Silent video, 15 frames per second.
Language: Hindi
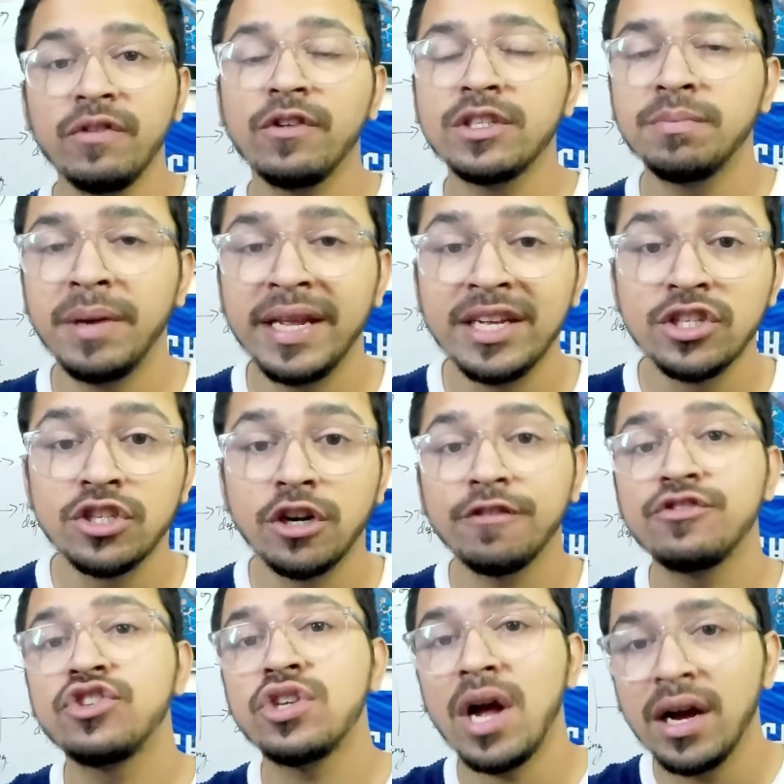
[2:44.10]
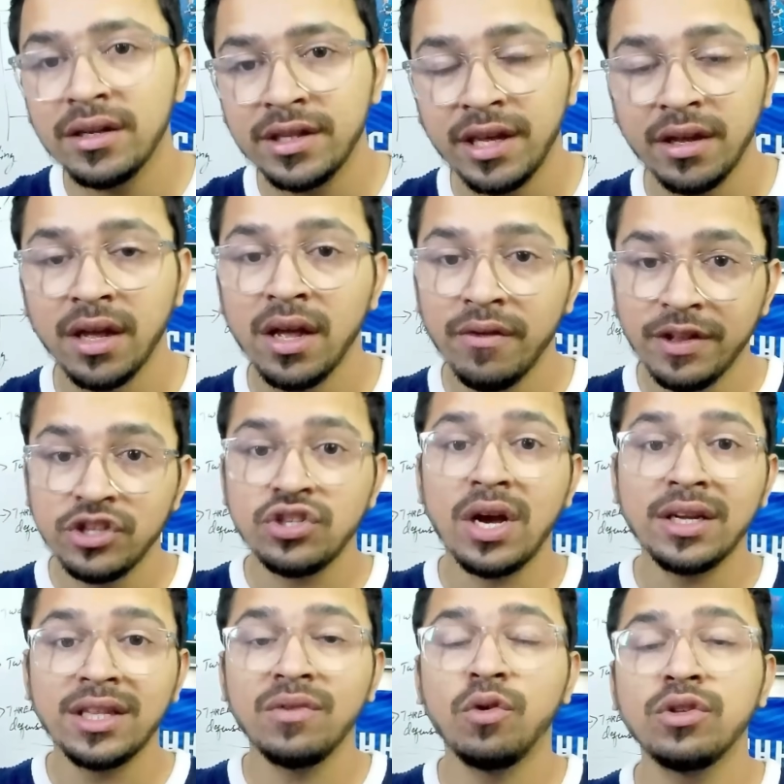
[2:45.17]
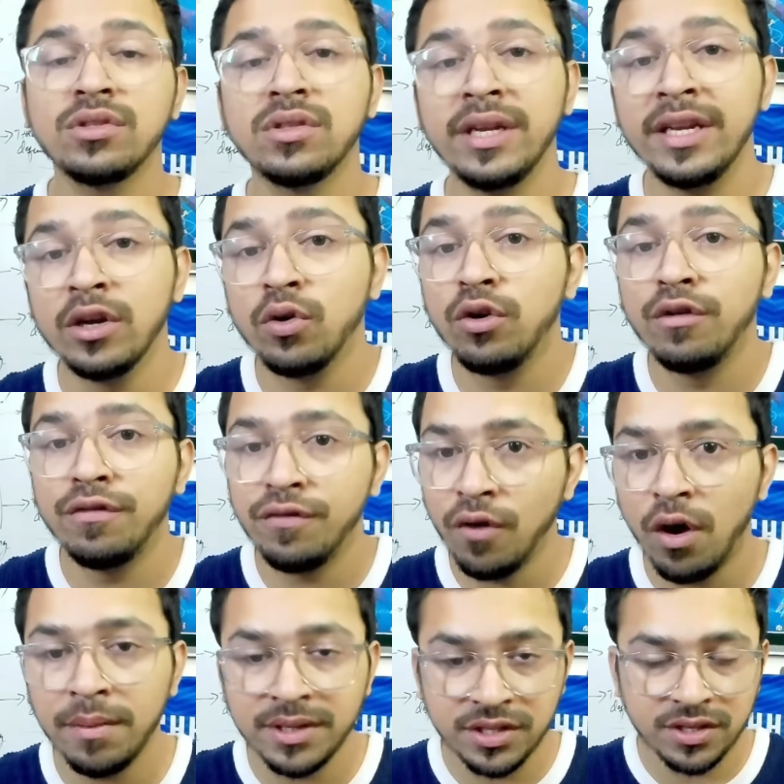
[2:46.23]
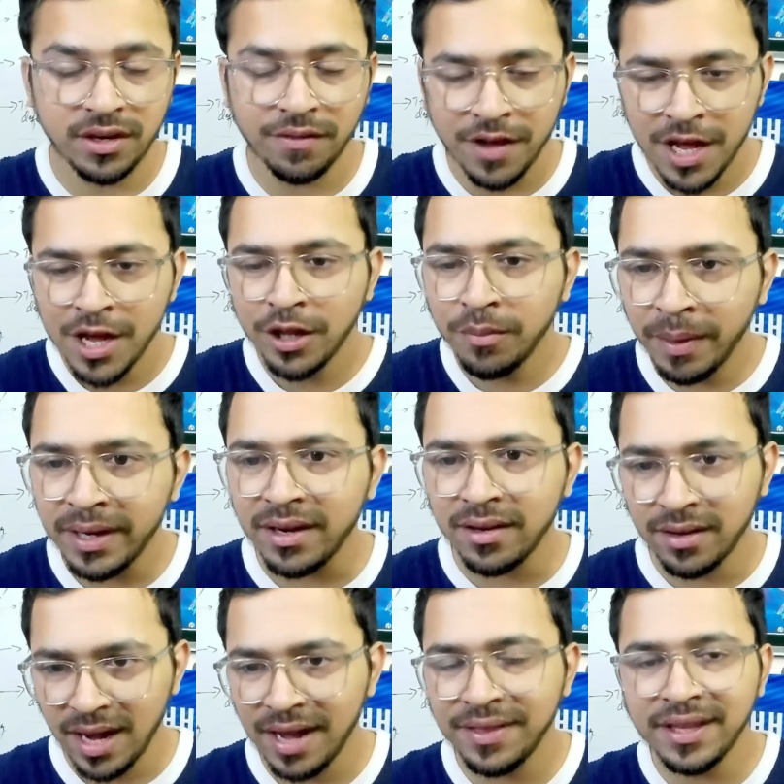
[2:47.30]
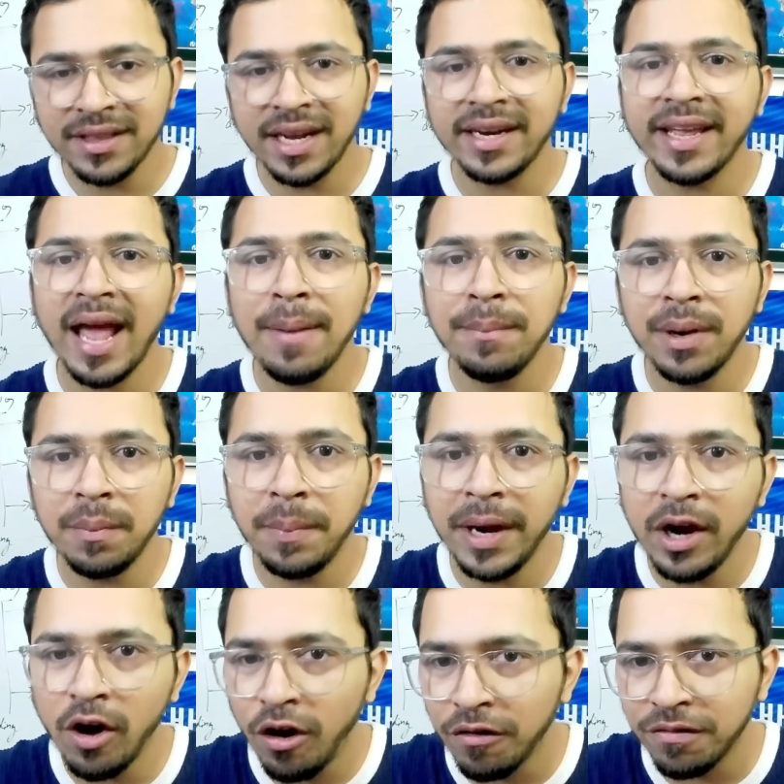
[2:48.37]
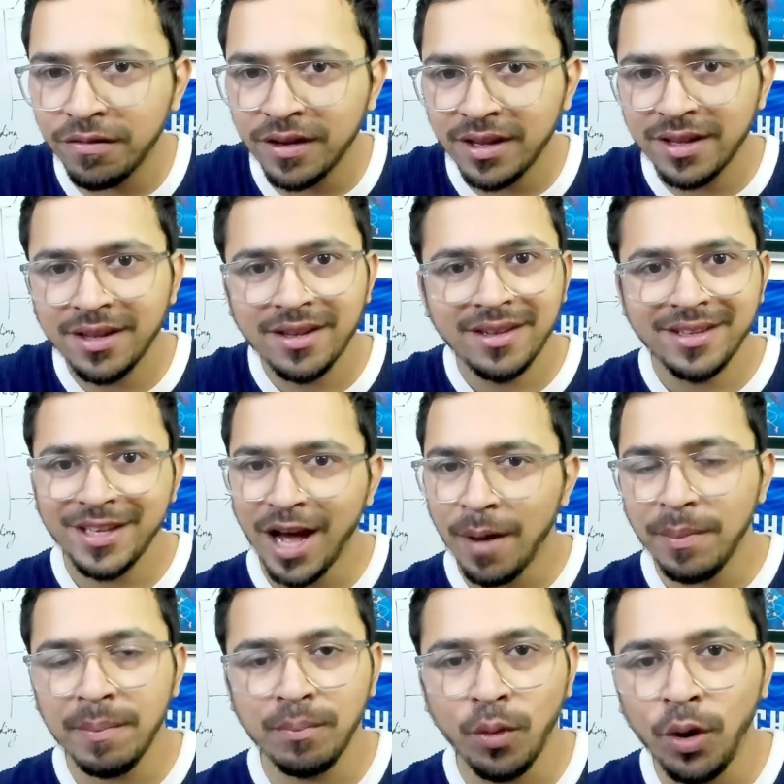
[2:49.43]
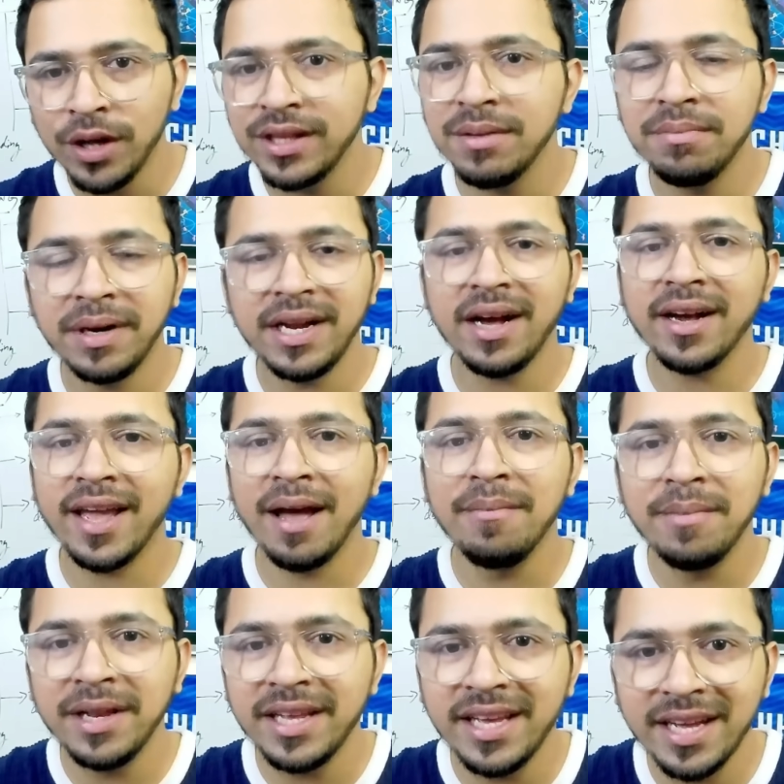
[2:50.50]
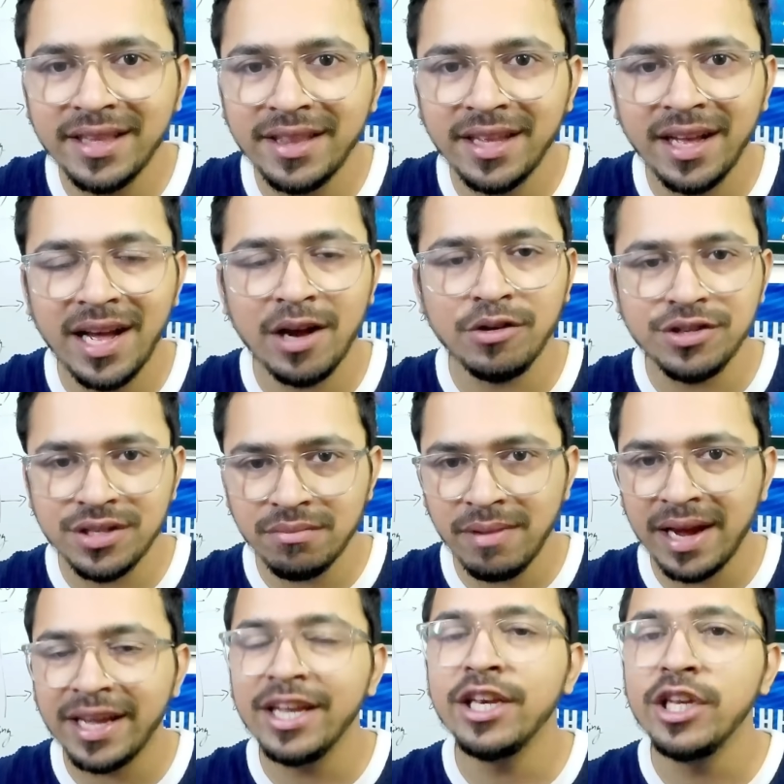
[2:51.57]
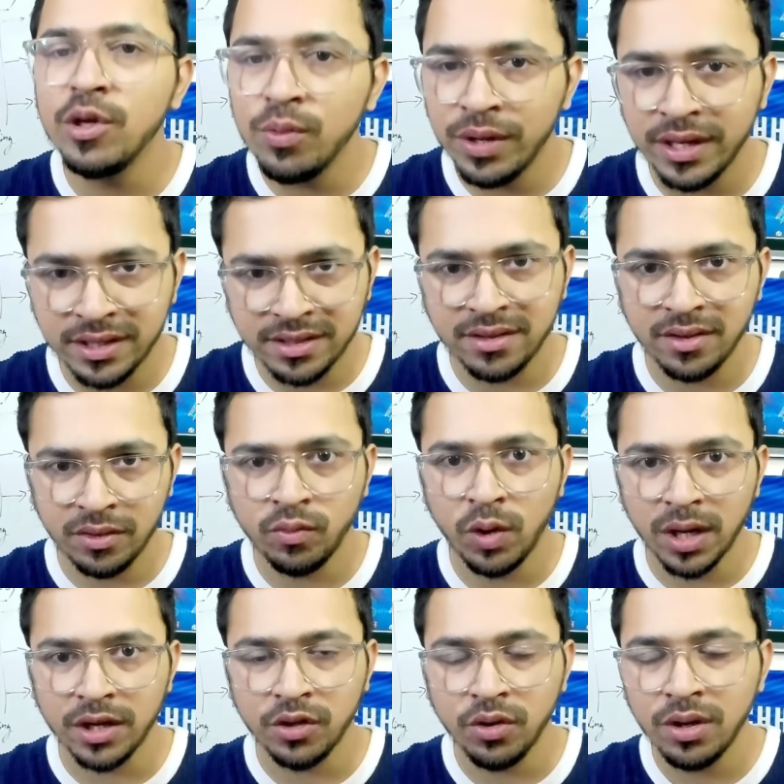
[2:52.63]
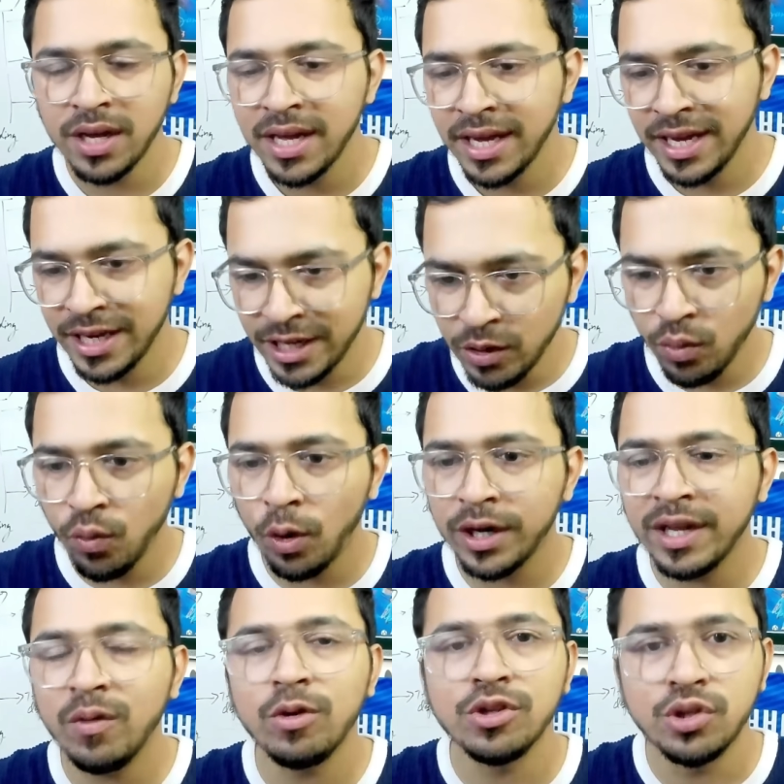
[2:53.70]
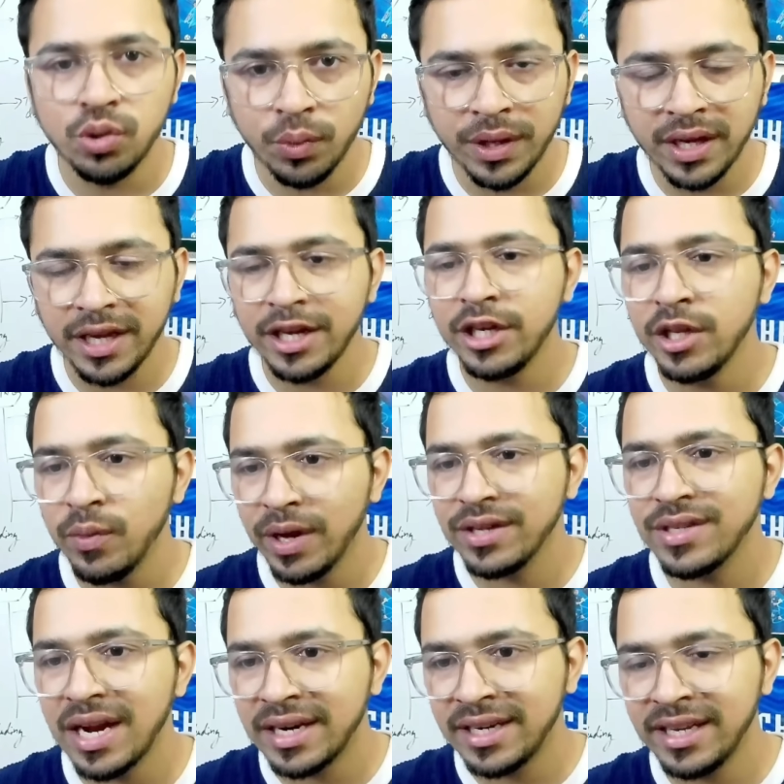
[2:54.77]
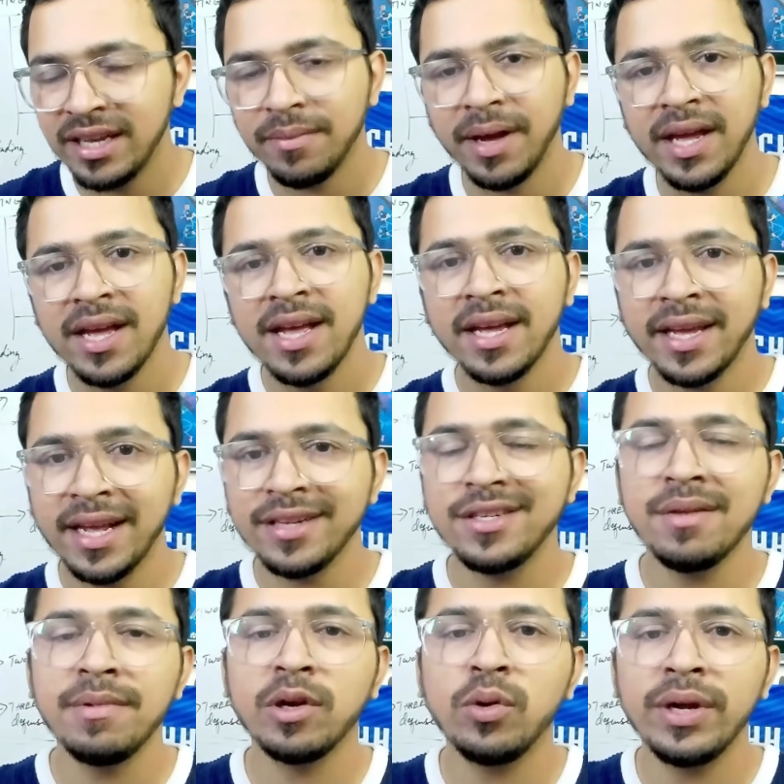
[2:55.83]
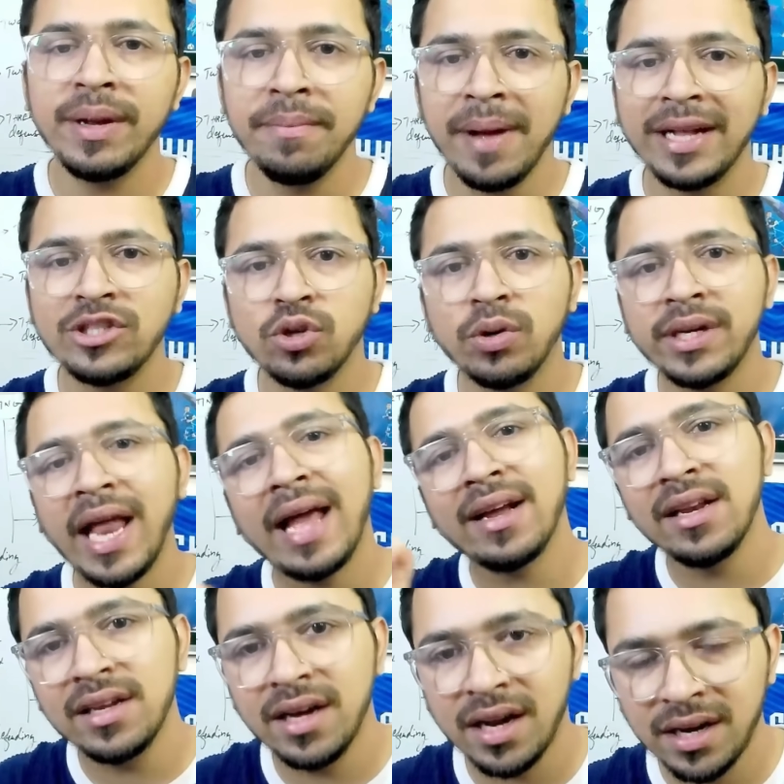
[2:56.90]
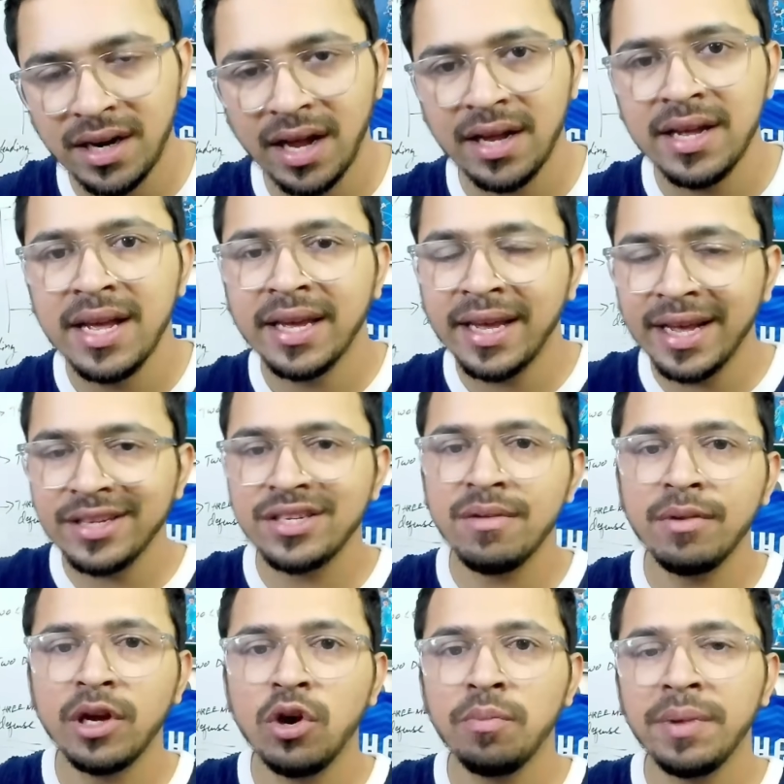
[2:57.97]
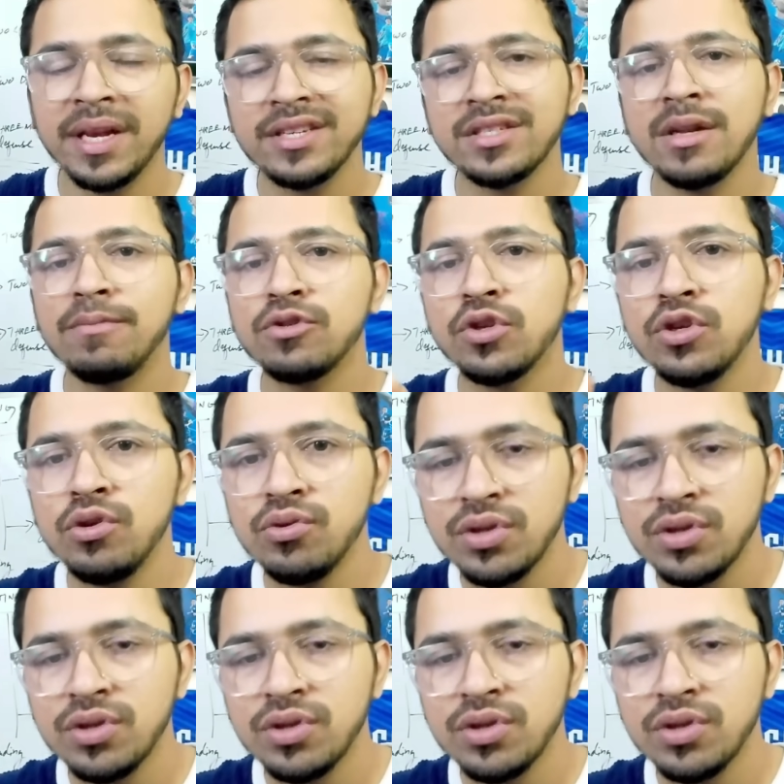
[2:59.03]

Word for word: वॉज प्लेइंग इंस्टेड ऑफ चांगते वेन चांगते वॉज इन अ गुड फॉर्म एंड स्टफ बट आई थिंक दैट गैम्बल पेड ऑफ यहाँ पे बहुत ही बढ़िया गैम्बल किए थे एगोस्टमैक ही न्यू ही वर्क यू नो ही न्यू वॉट ही वॉज डूइंग ही न्यू एग्जैक्टली कि भाई कैसे मेरे को ये मैच को टैकल करना है कैसे मेरे को मेरे सब्स को यूज़